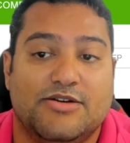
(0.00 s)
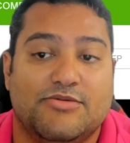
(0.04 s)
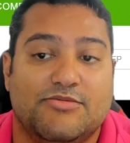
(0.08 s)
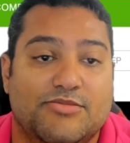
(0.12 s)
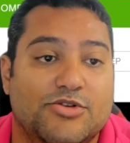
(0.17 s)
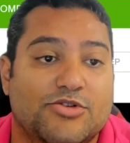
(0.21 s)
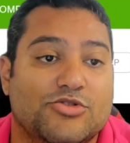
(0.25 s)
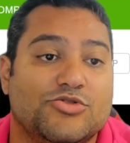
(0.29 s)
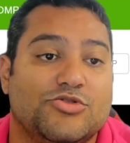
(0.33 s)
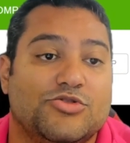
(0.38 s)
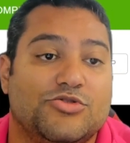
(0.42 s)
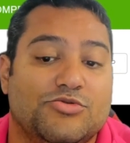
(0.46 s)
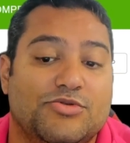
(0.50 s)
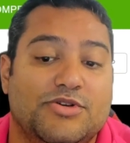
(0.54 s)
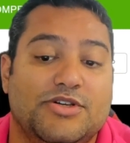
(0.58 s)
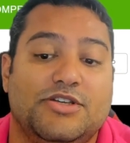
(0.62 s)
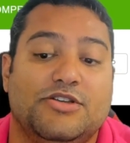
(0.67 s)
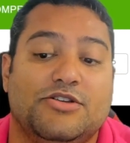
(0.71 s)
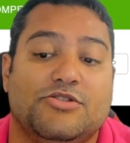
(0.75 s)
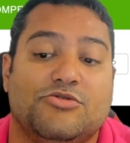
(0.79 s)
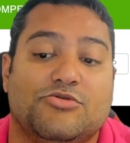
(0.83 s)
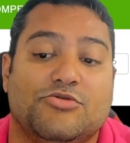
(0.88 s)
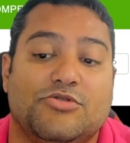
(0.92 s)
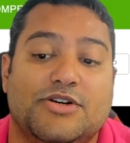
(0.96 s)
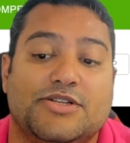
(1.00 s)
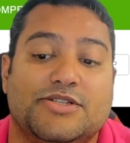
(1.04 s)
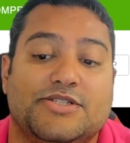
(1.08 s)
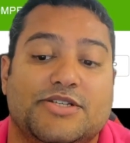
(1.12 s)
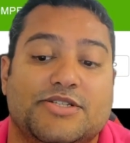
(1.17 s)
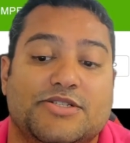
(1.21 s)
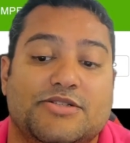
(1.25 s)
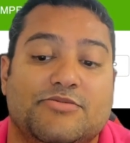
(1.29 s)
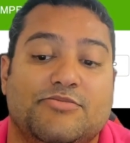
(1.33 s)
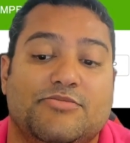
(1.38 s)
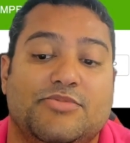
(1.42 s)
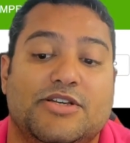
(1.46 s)
Meu sonho é que todas
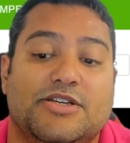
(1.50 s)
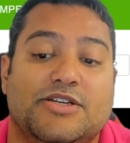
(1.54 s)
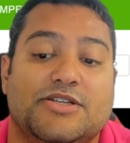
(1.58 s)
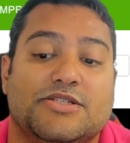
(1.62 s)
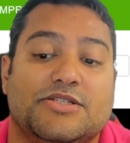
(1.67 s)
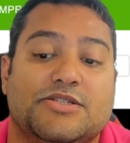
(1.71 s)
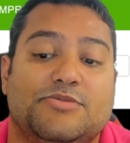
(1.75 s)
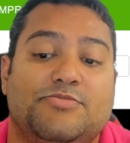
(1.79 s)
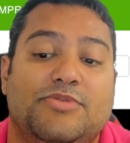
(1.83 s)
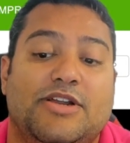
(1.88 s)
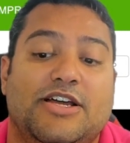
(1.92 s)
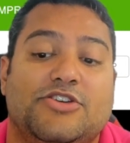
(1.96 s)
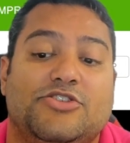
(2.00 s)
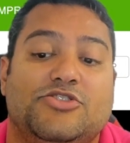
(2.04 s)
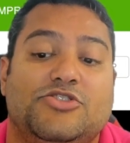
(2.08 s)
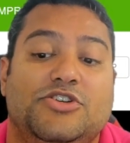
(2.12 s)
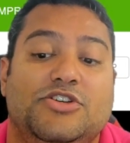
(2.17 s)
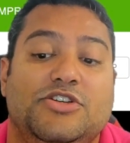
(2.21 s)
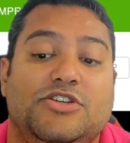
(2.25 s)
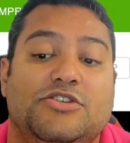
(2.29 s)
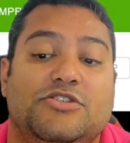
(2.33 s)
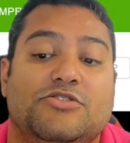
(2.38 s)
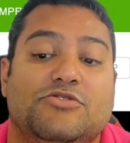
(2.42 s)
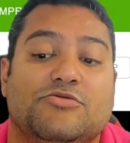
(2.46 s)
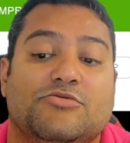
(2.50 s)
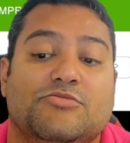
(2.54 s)
as empresas pratiquem